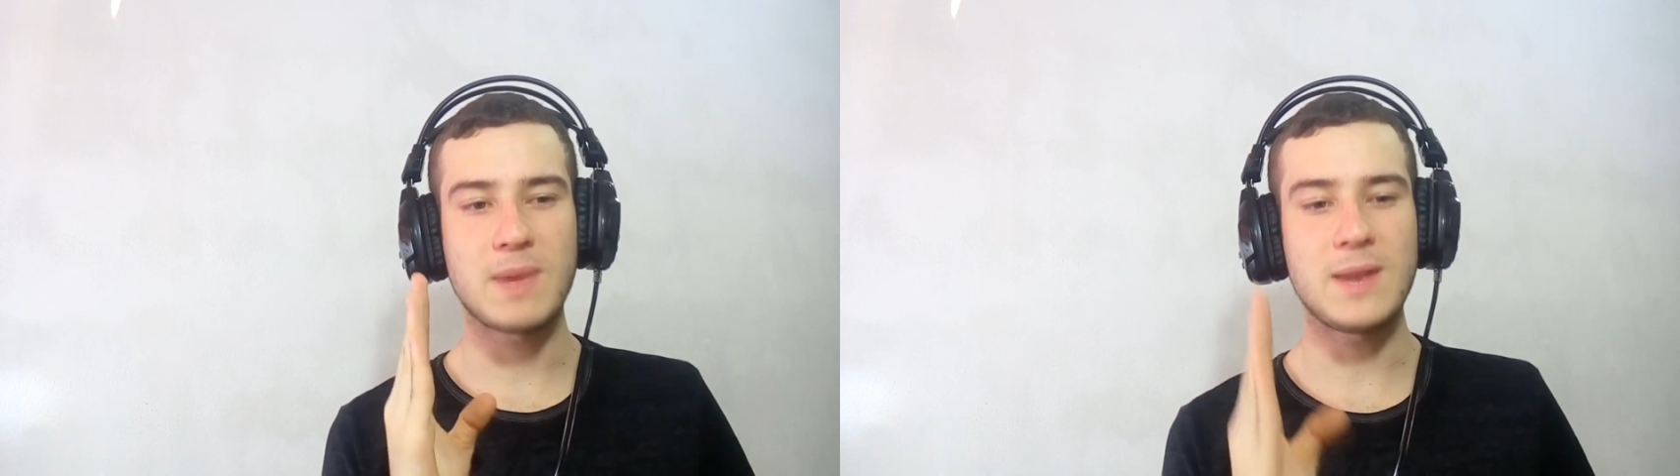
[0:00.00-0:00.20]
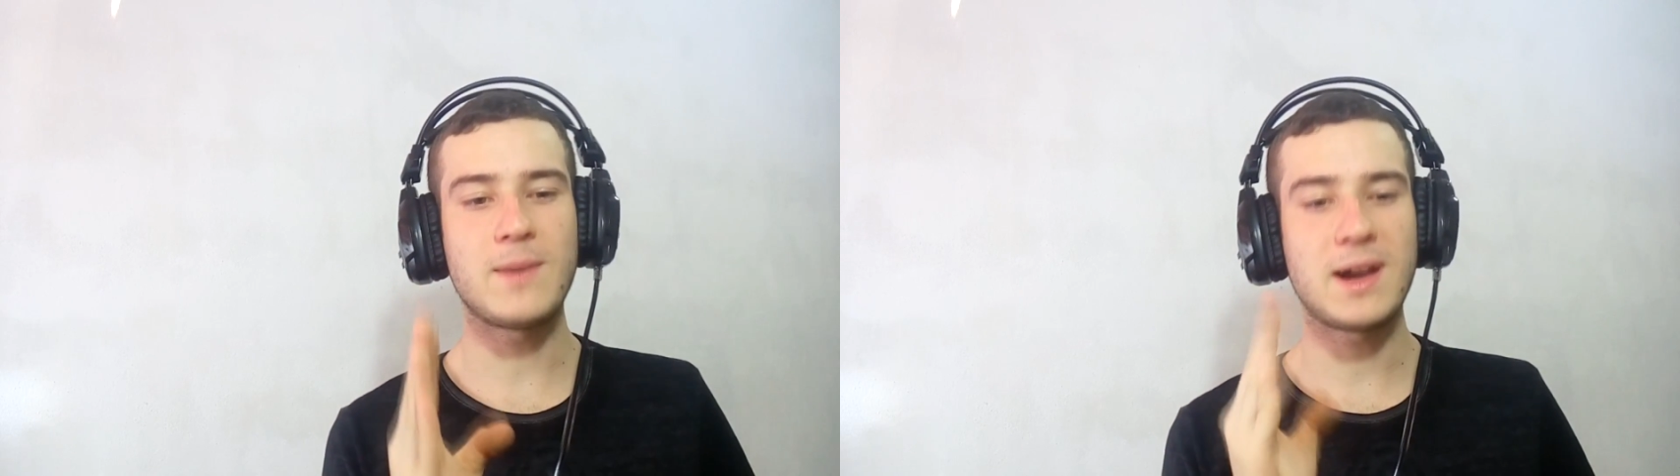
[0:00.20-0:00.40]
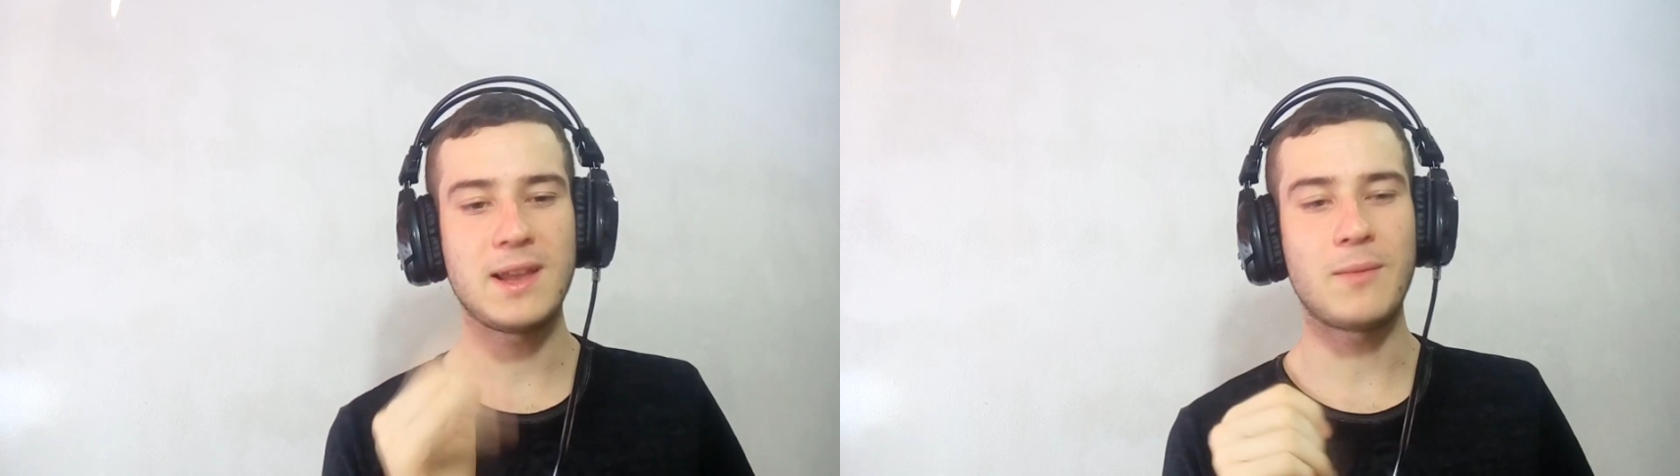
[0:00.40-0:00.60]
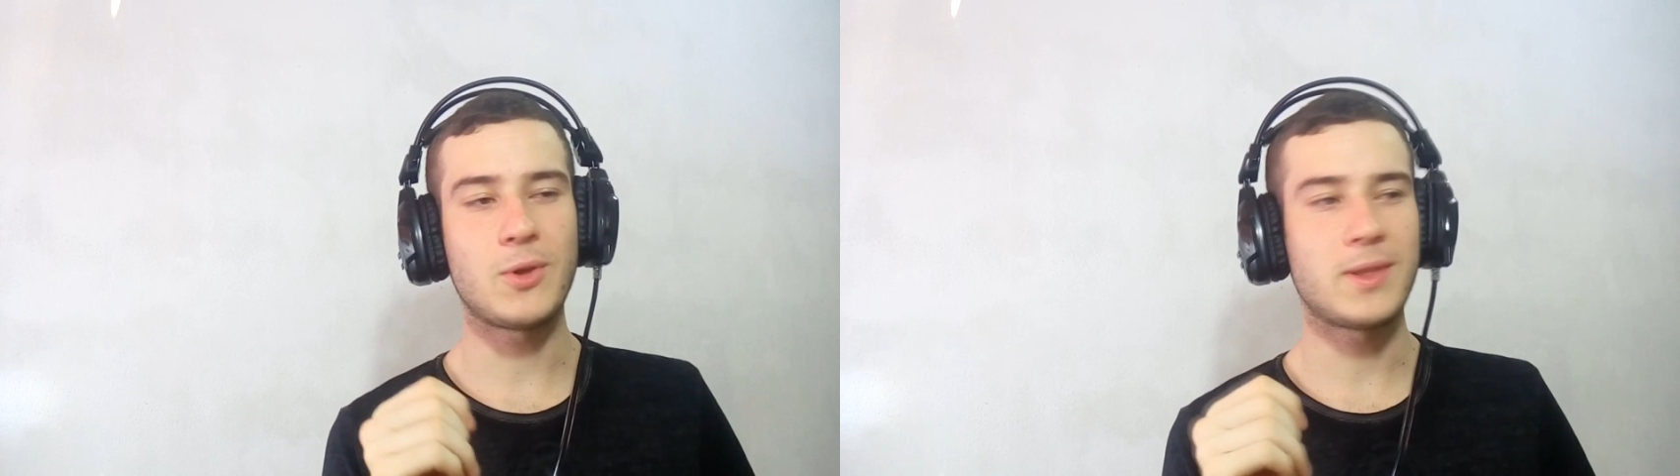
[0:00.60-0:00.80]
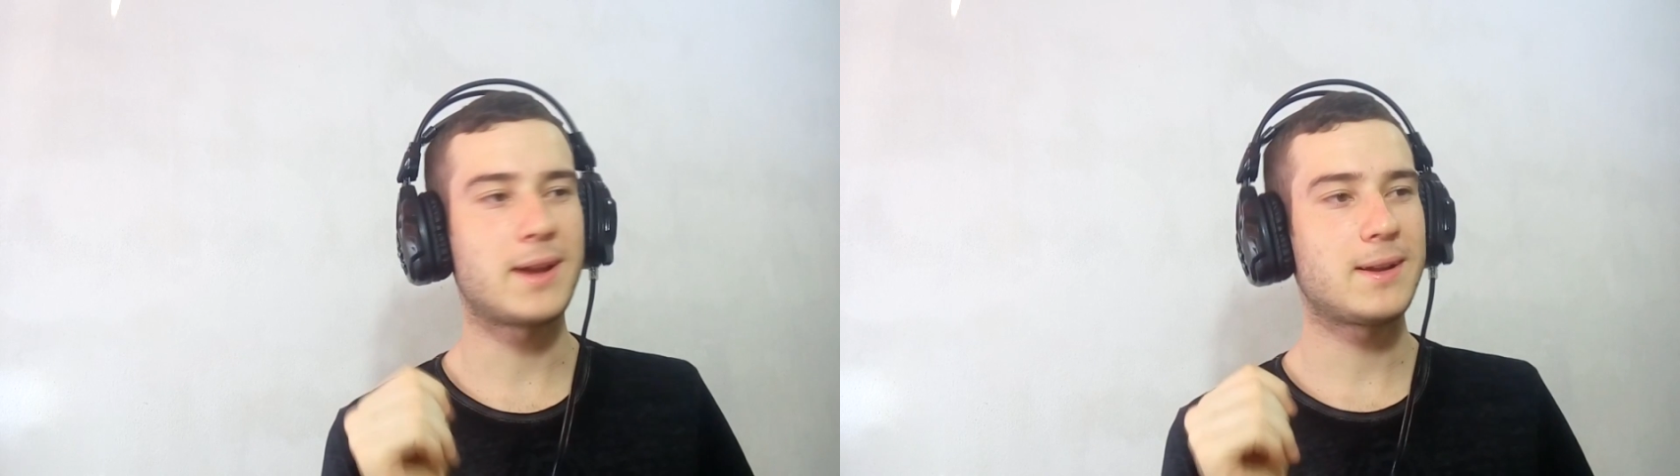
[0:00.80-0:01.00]
Benim ailem
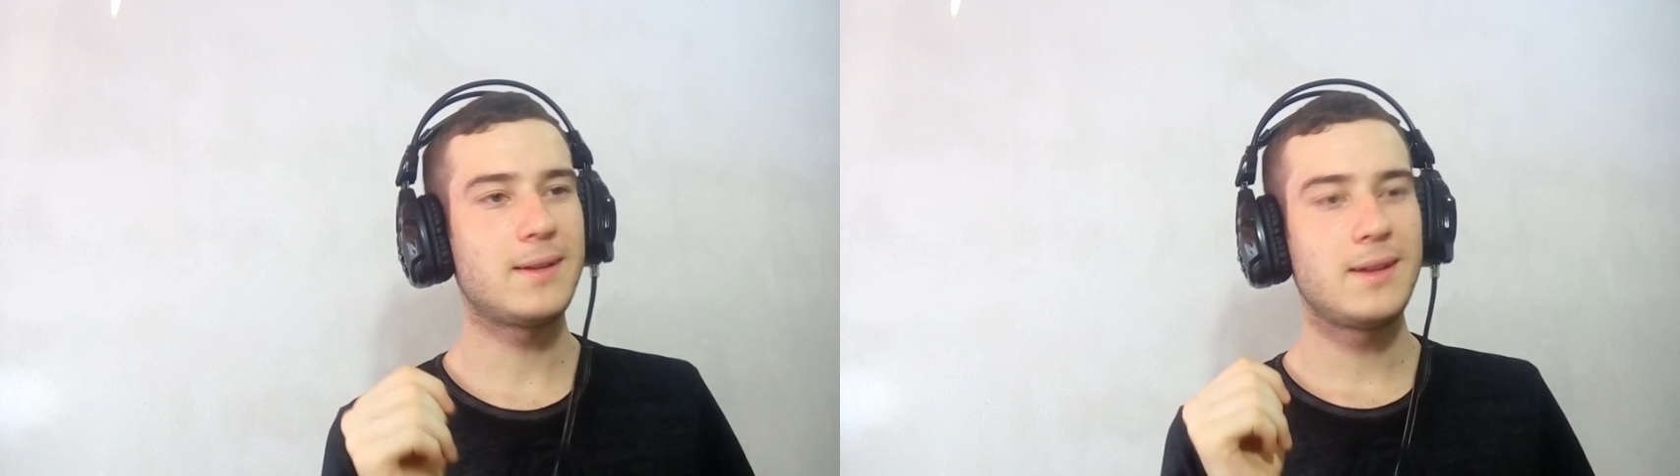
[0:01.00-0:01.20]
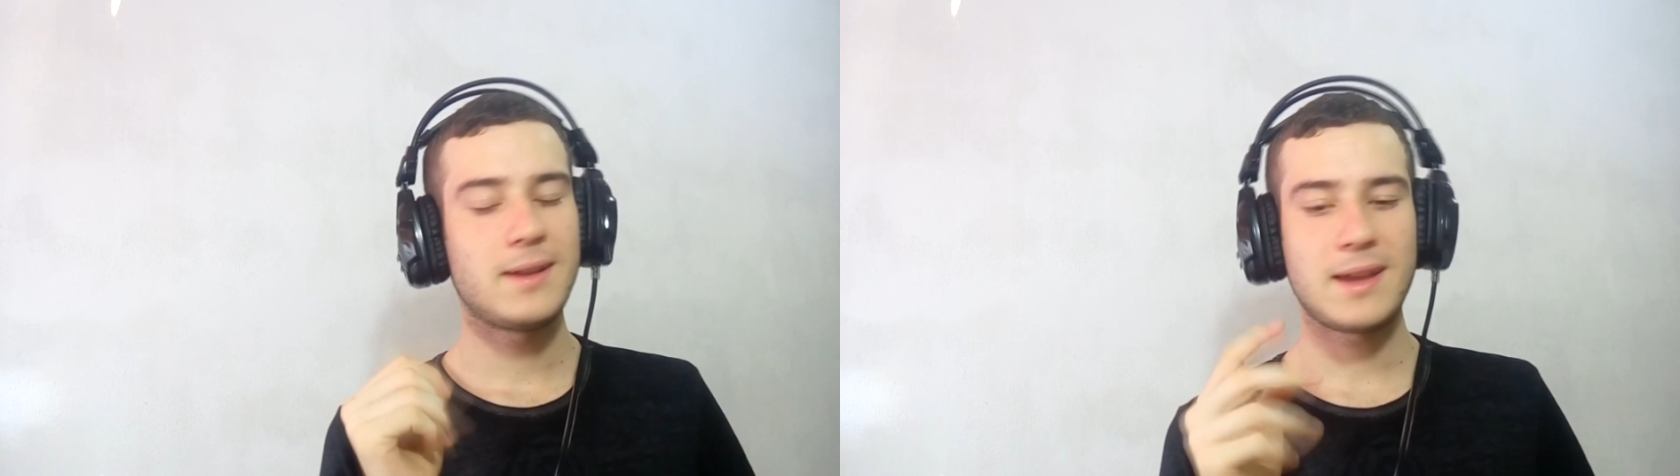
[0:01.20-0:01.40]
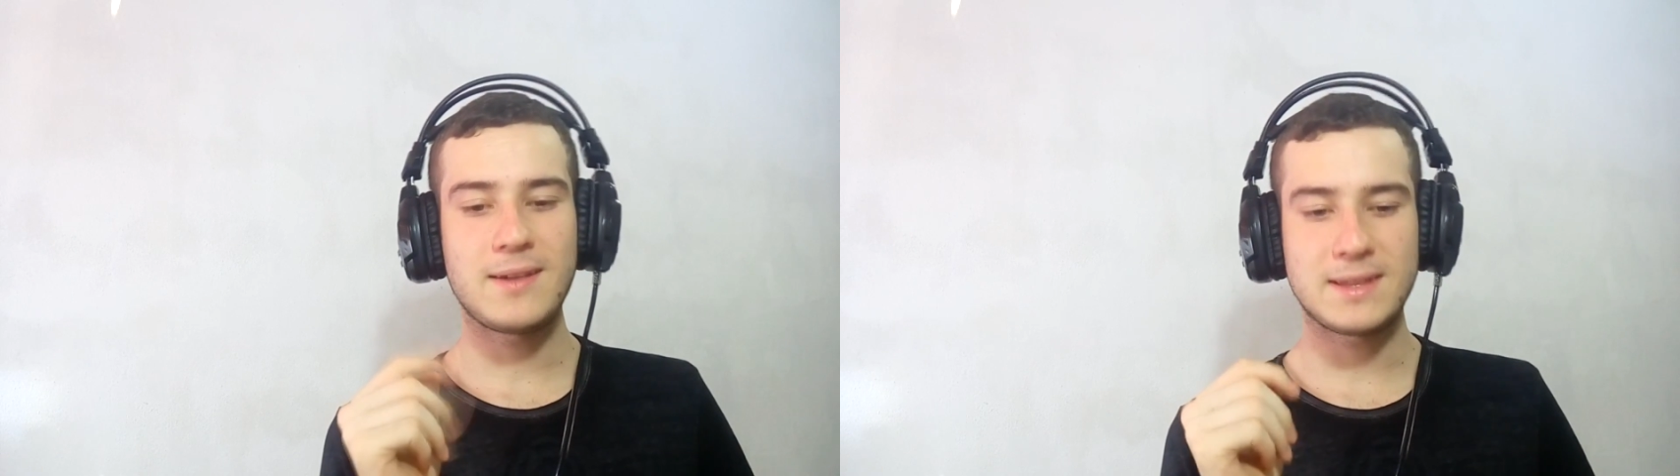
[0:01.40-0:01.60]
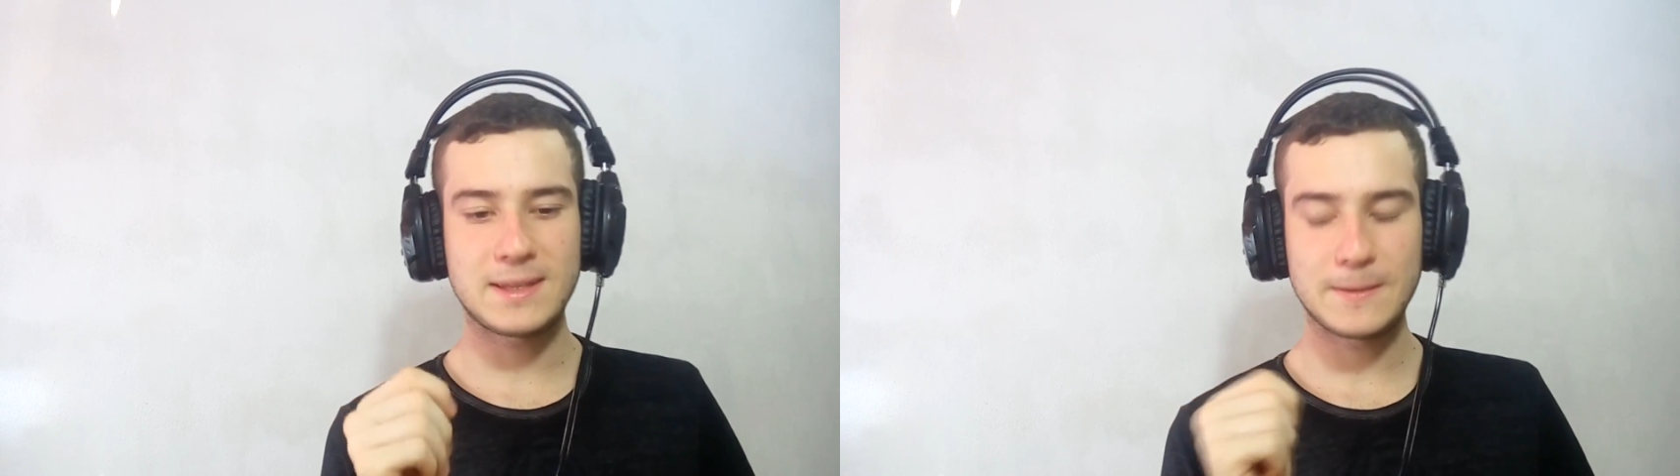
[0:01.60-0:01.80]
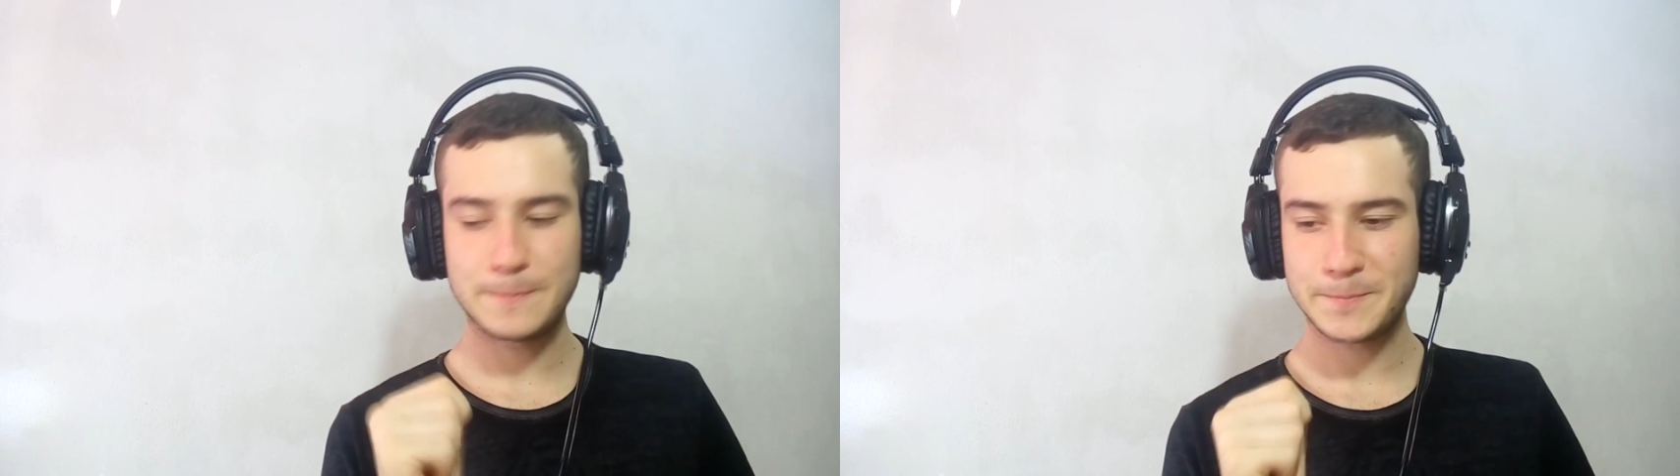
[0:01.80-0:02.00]
onlar.
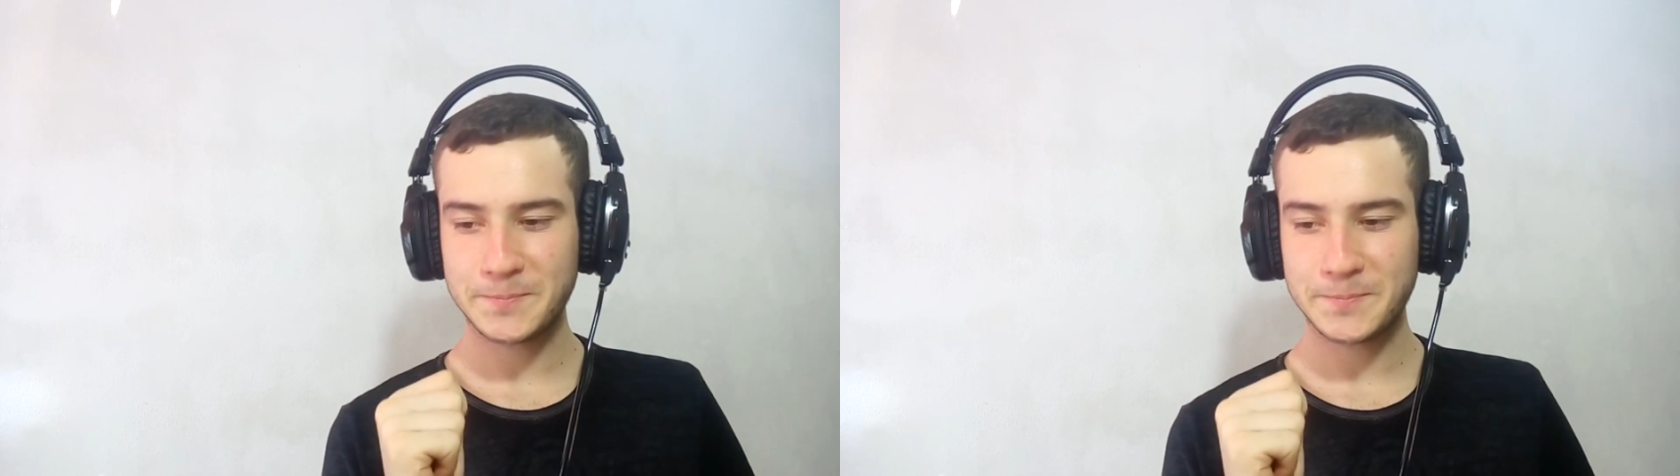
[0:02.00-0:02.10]
Evet,